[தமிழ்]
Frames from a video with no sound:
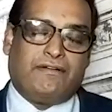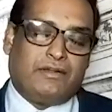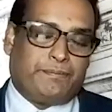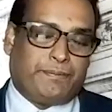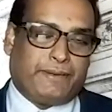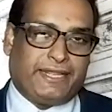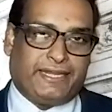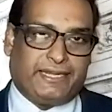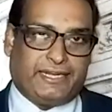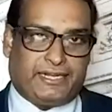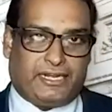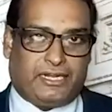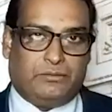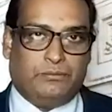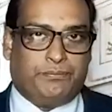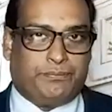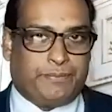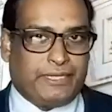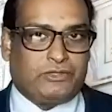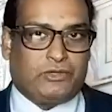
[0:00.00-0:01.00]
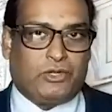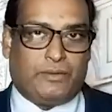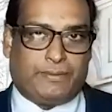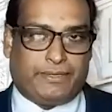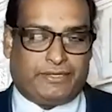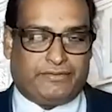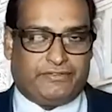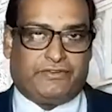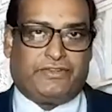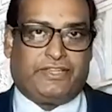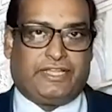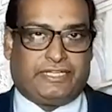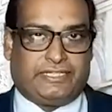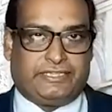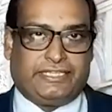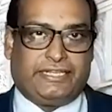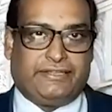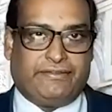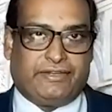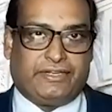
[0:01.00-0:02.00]
காவல் படையினராலும் மேற்கொள்ளப்பட்டு
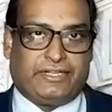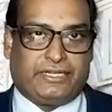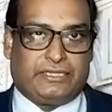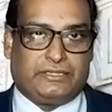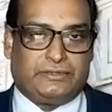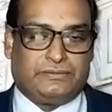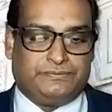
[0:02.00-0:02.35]
வருவதாக தெரிய